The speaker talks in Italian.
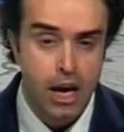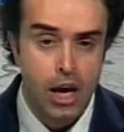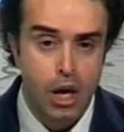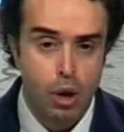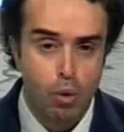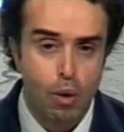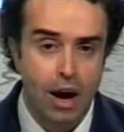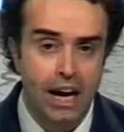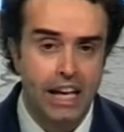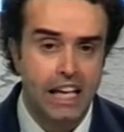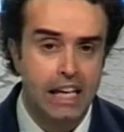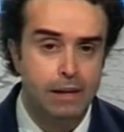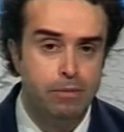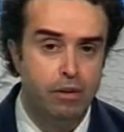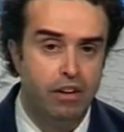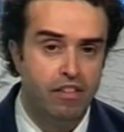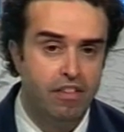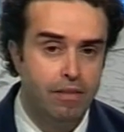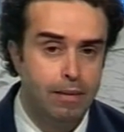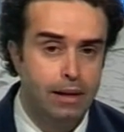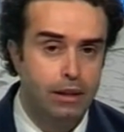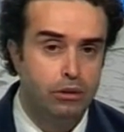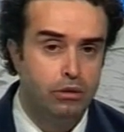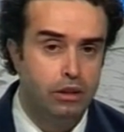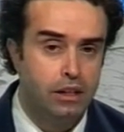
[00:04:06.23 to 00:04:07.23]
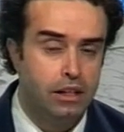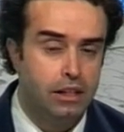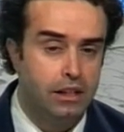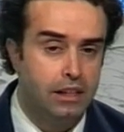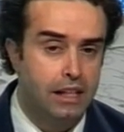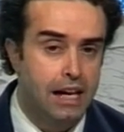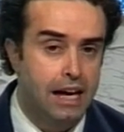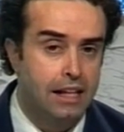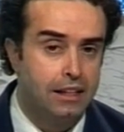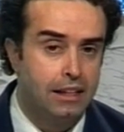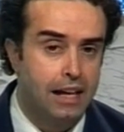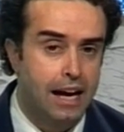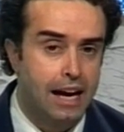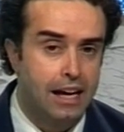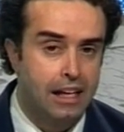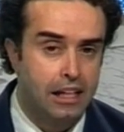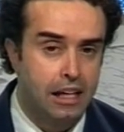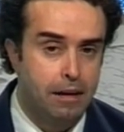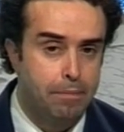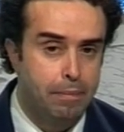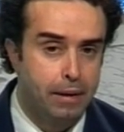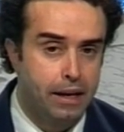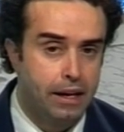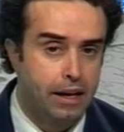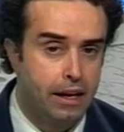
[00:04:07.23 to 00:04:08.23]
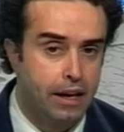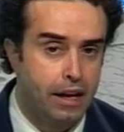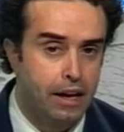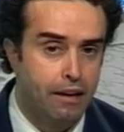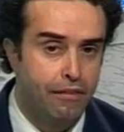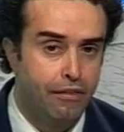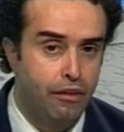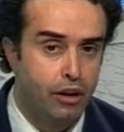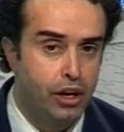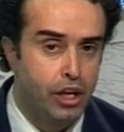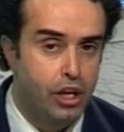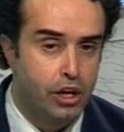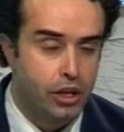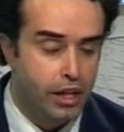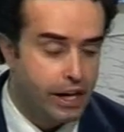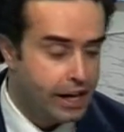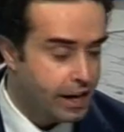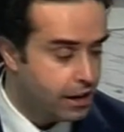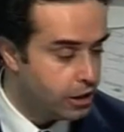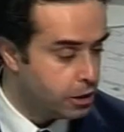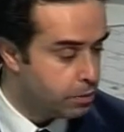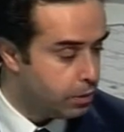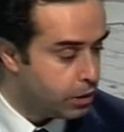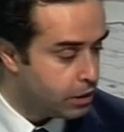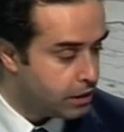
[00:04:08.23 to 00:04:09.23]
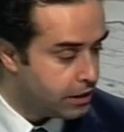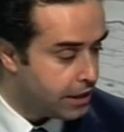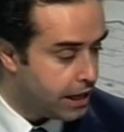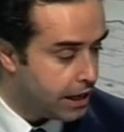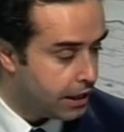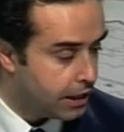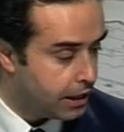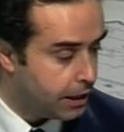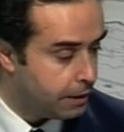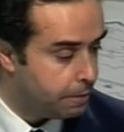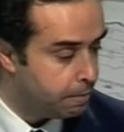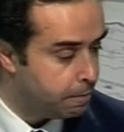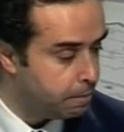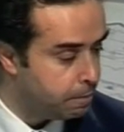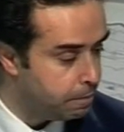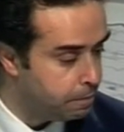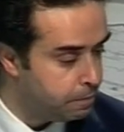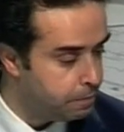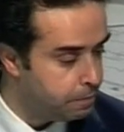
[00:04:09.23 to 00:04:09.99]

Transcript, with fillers: Qualche movimento in entrata anche per il Foligno Daniele Sborzacchi? Sì,